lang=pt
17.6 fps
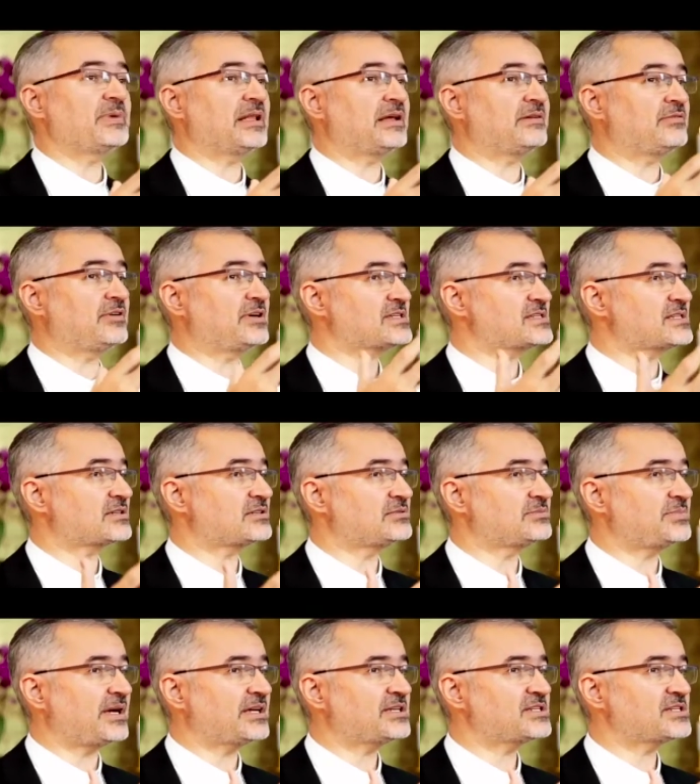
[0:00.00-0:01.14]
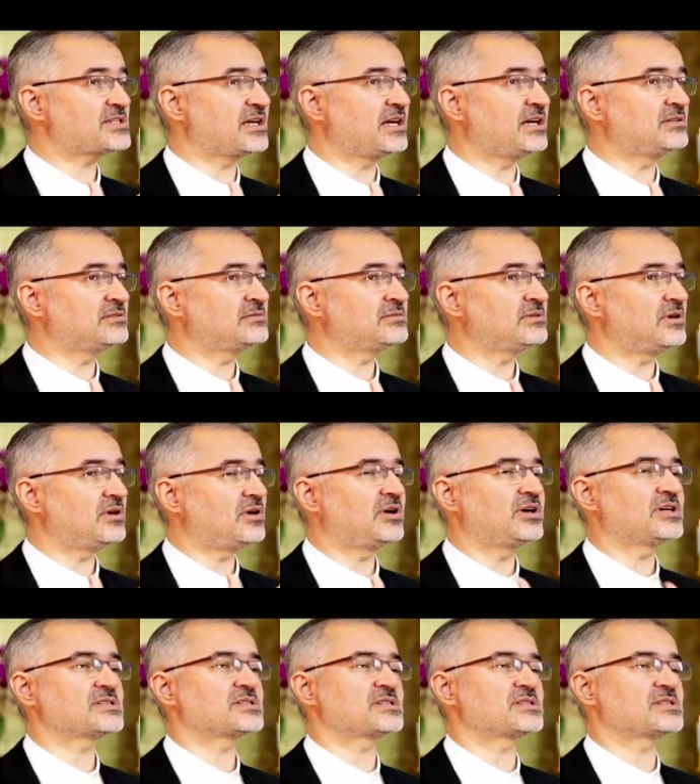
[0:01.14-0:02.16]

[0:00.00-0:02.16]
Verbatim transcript: pela vossa compaixão, ó